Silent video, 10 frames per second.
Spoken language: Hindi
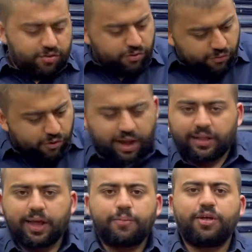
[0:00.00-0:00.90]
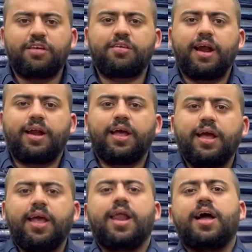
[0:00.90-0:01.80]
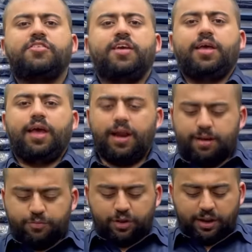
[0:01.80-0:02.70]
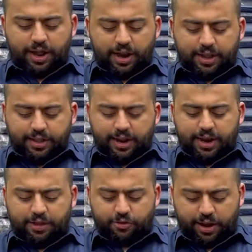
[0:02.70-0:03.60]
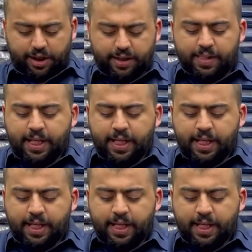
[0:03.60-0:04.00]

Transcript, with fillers: और वो कहता है कि मुझे इस वरायटी का ये रंग चाहिए अल्हम्दुलिल्लाह अल्लाह ने जो है ना